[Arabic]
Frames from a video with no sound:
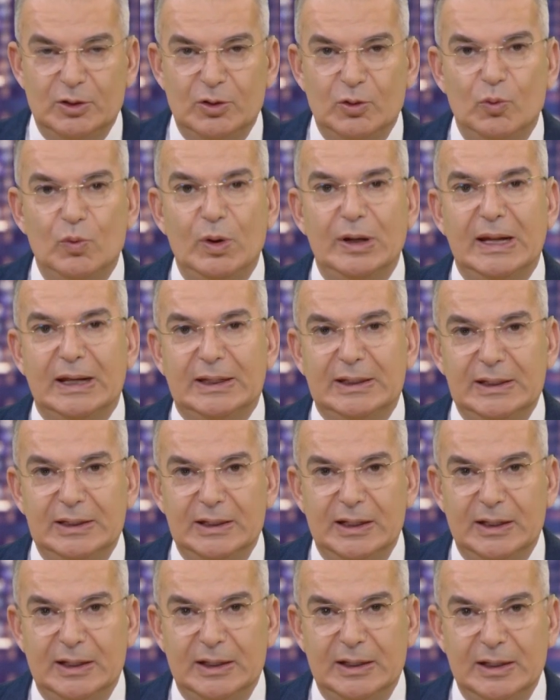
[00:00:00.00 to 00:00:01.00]

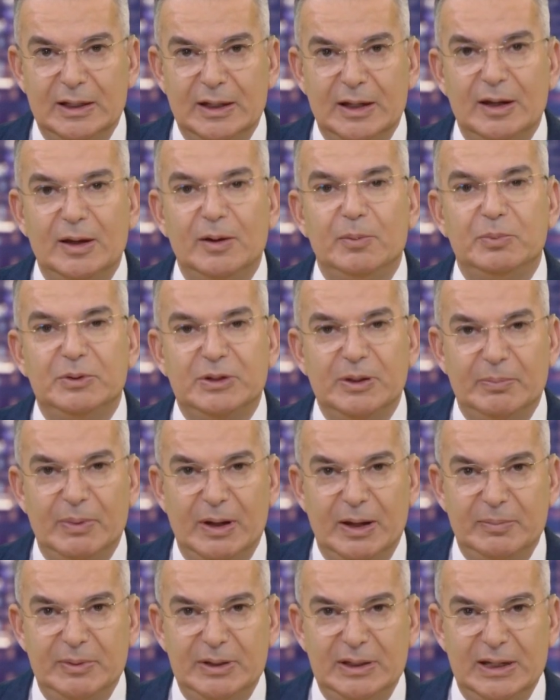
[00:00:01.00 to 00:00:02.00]
ولكنها
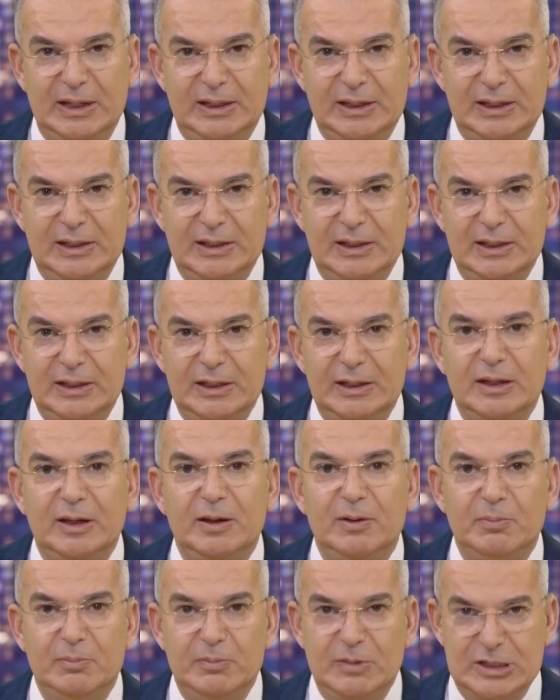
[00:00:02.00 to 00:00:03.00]
بتبقى بالنهاية
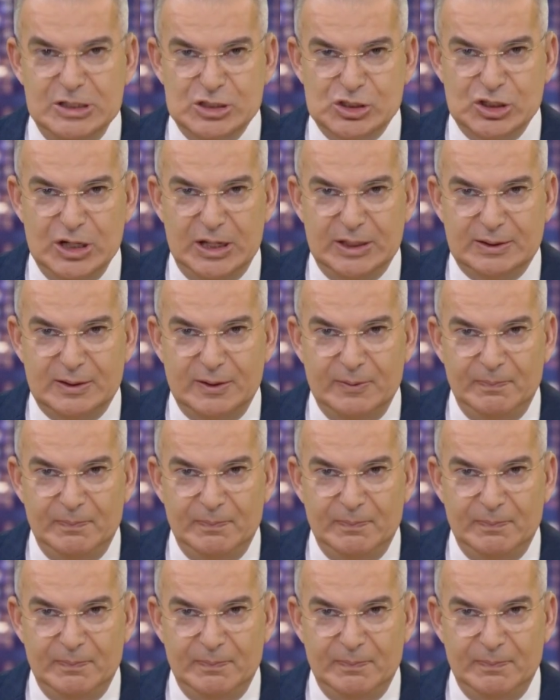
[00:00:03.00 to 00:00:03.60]
ميليشيات